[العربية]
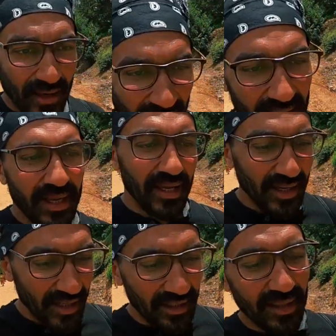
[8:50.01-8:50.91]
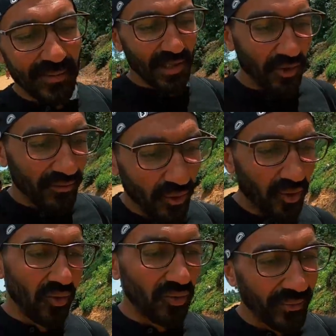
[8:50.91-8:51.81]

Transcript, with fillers: غير هنا هنا بداوا يفكوا